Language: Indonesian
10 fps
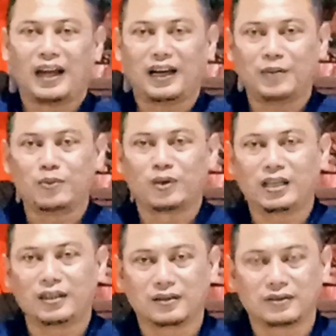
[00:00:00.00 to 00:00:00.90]
Anda
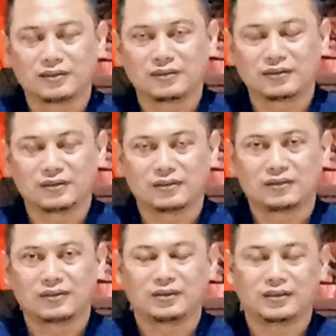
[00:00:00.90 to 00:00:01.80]
mungkin
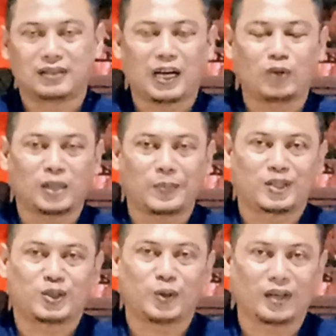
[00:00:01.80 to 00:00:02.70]
terlalu
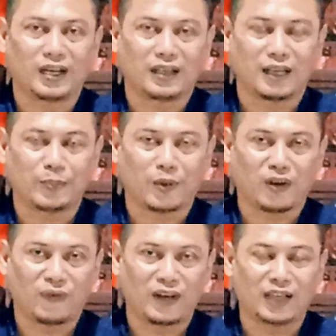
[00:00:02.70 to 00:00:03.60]
terpesona dengan
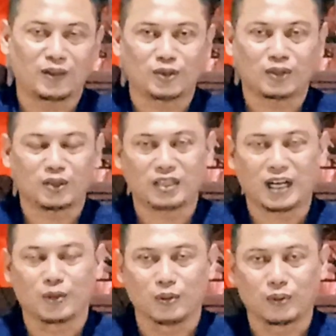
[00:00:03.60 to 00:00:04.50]
profil atau sosok
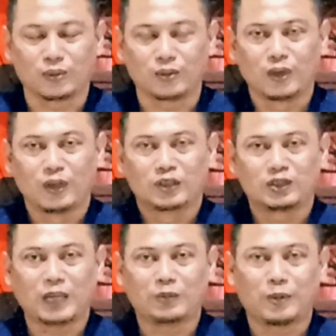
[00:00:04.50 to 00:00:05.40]
sang guru
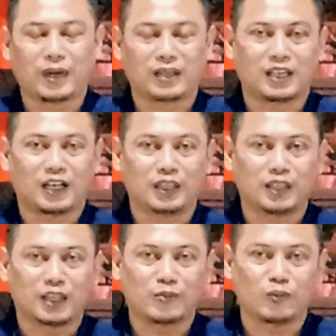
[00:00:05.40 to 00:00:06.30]
saat
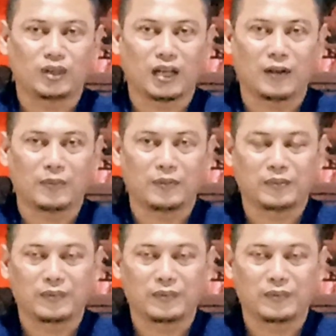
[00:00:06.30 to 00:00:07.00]
mempraktekannya dengan mudah.